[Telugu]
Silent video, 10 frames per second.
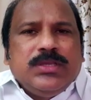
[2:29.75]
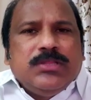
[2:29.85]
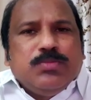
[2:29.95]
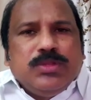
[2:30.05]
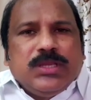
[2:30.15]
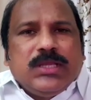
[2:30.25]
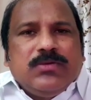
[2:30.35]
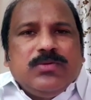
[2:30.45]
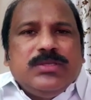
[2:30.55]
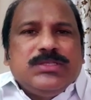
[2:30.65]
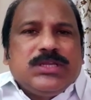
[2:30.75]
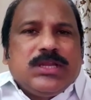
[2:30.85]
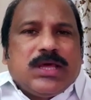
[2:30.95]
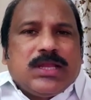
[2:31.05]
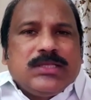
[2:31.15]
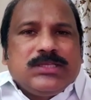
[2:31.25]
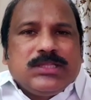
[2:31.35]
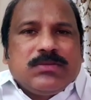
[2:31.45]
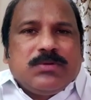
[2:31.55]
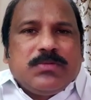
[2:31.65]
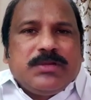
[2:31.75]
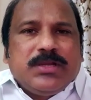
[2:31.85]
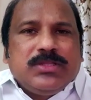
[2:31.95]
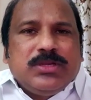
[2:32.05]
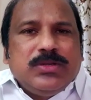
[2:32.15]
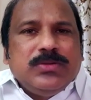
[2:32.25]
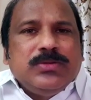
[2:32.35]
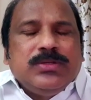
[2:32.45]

ఇది ముందుగానే ఊహించిన నారా చంద్రబాబు నాయుడు దండు